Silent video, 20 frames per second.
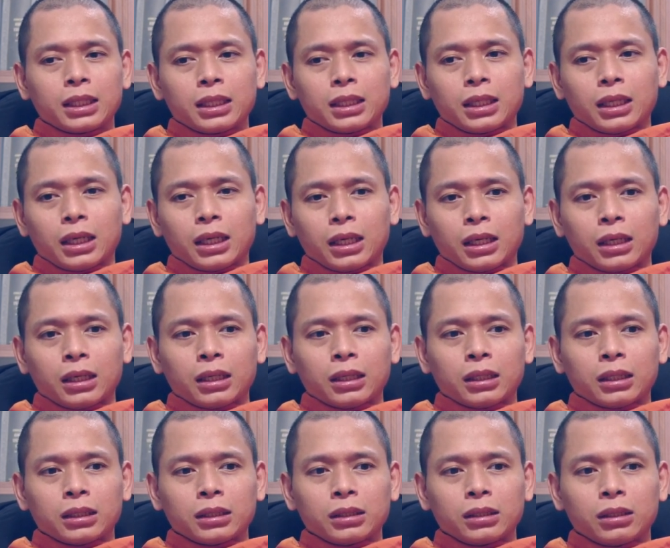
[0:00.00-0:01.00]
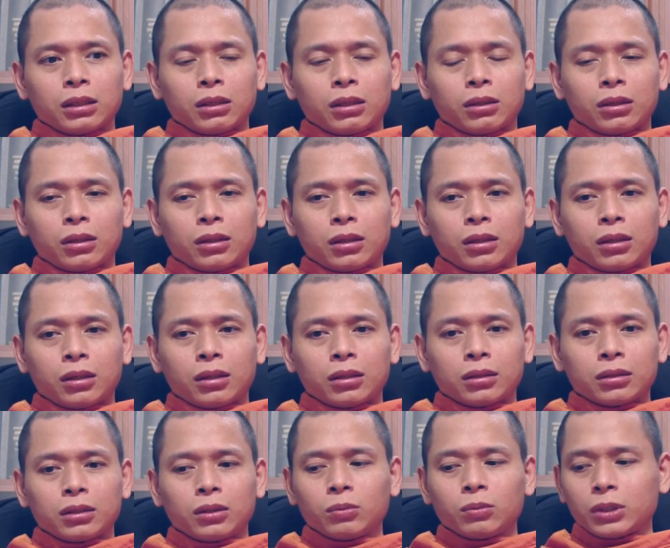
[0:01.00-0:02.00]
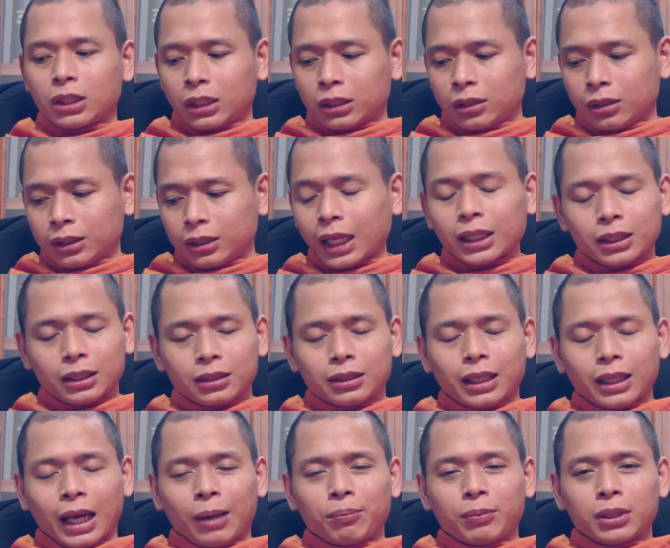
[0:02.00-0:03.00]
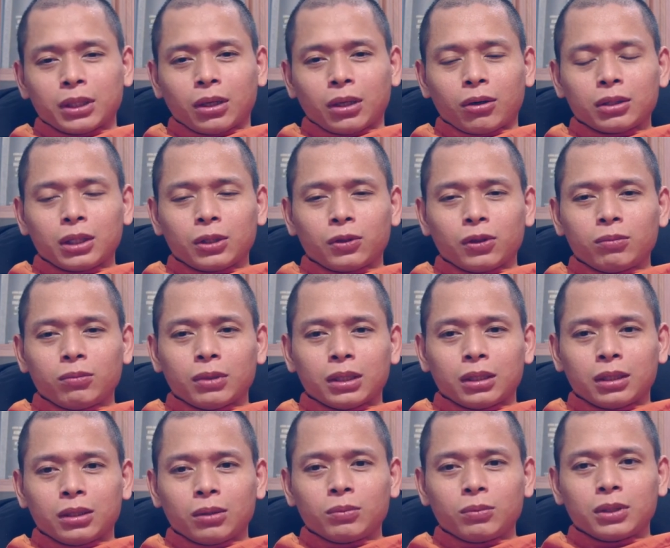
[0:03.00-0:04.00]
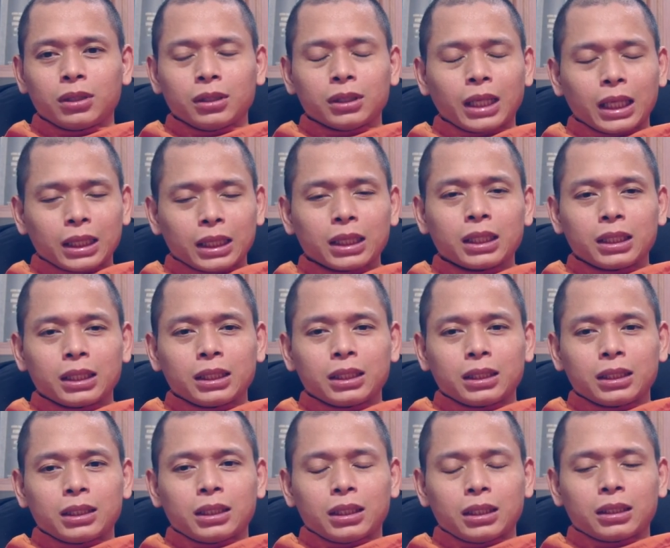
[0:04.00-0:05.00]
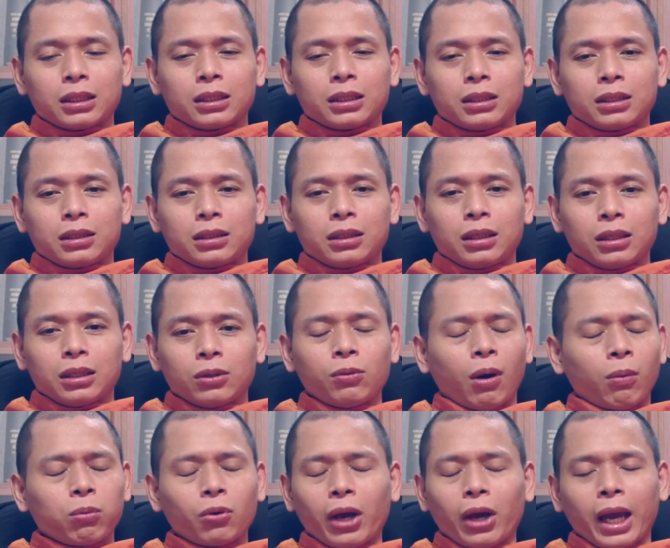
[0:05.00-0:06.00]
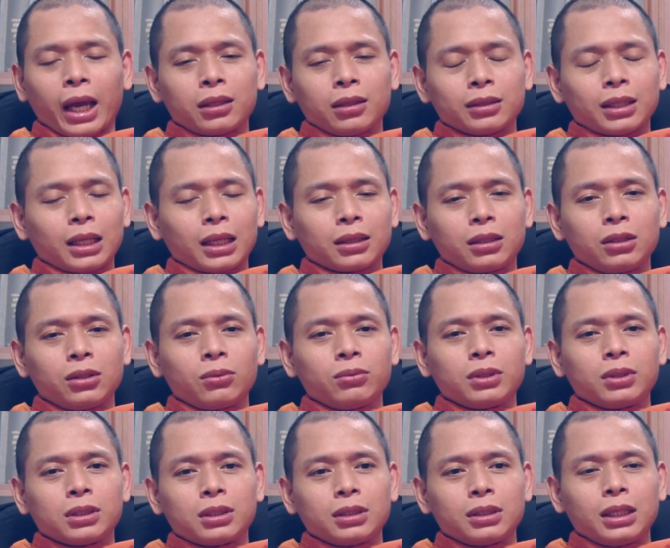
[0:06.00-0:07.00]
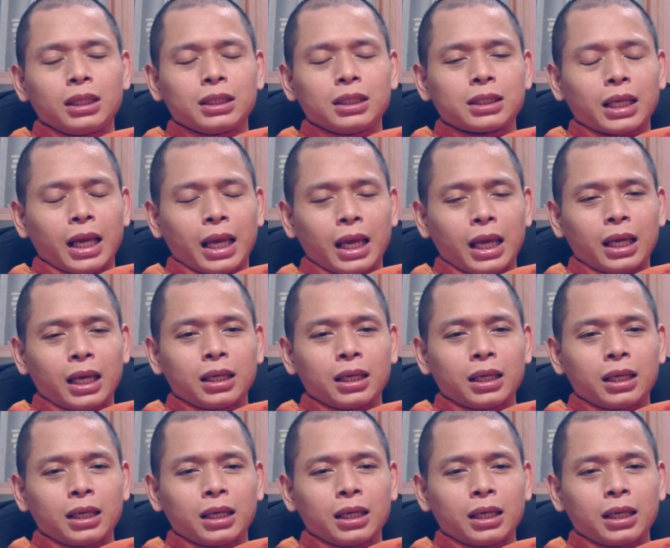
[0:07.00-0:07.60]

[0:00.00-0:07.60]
à, do giống như là thử thách tạm mình nói thì kiểu mình là giống như thử thách ha. thì cũng không có ai thử thách ví dụ như sư đi xe